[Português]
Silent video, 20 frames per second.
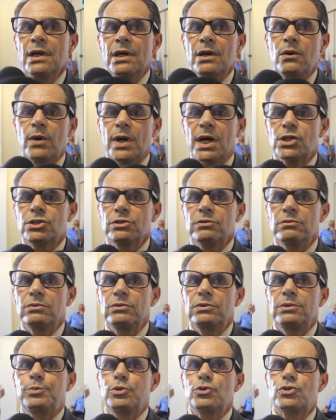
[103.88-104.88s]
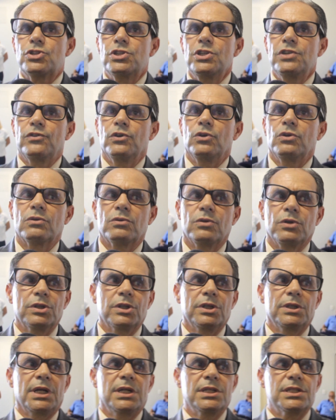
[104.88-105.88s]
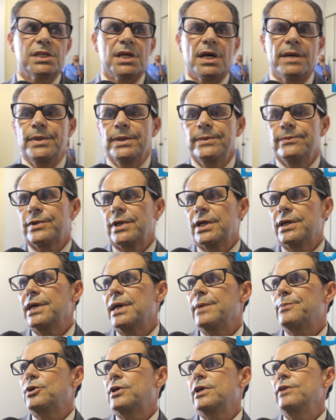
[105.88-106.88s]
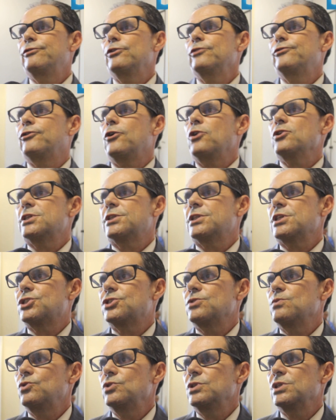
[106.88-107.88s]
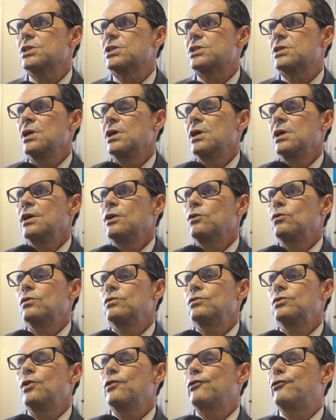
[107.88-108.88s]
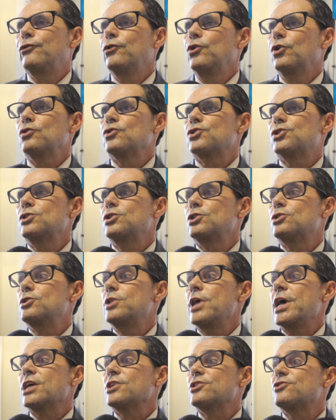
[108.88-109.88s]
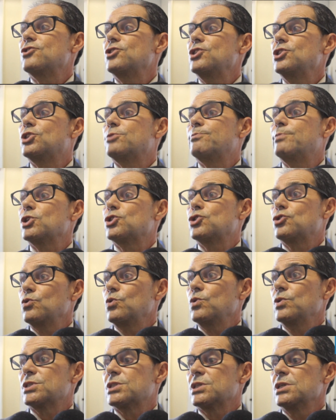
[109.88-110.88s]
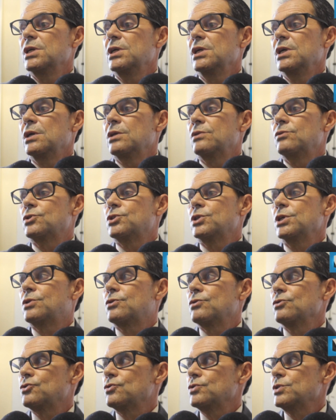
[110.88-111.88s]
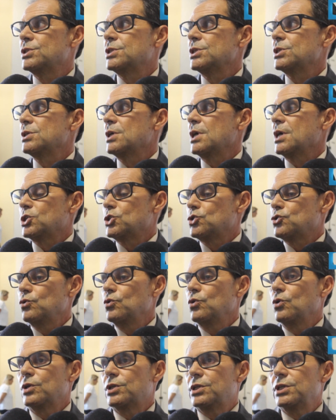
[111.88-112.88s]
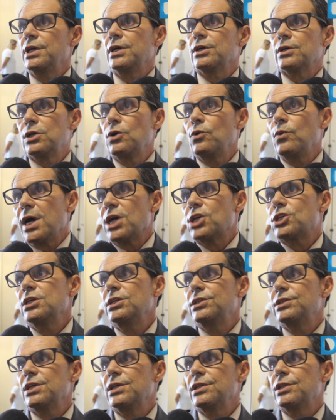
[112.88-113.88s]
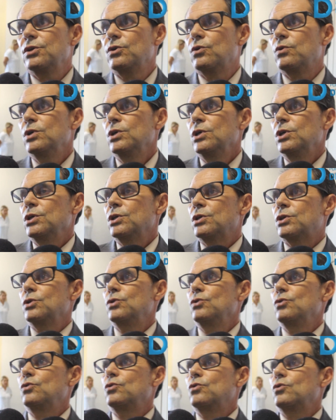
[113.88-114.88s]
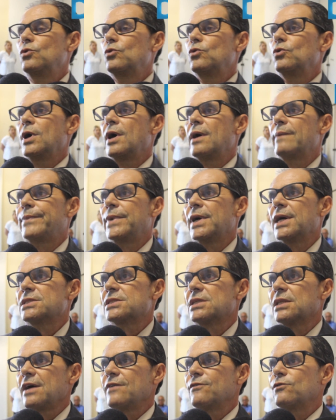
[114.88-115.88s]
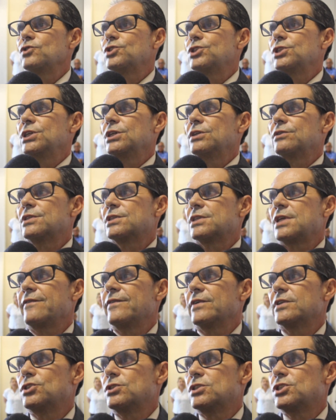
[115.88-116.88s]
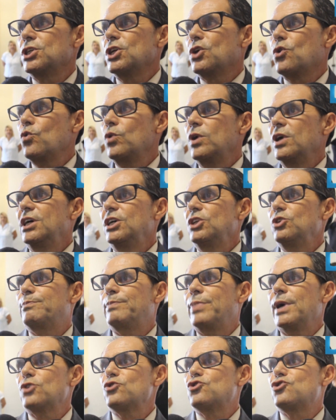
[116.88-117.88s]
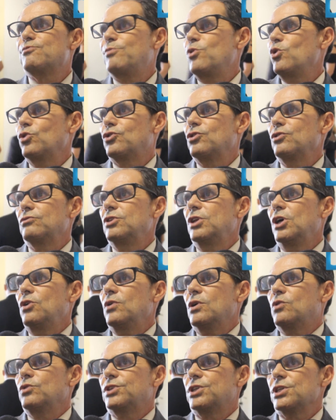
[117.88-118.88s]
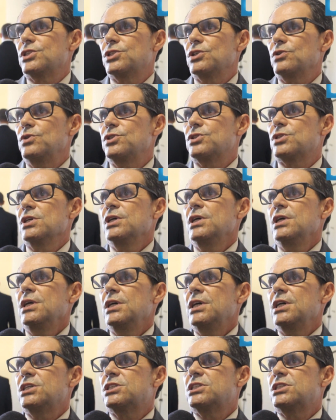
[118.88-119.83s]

Eu acho impossível, quando analisar mesmo o TRE, porque foi falsa testemunhas. Não foram, assim, 10, 20 pessoas, do jeito que o juiz achou, que, que eu acho que ele entendeu, que o, o rapaz que estava com dinheiro estava circulando para os pontos. Não aconteceu isso. e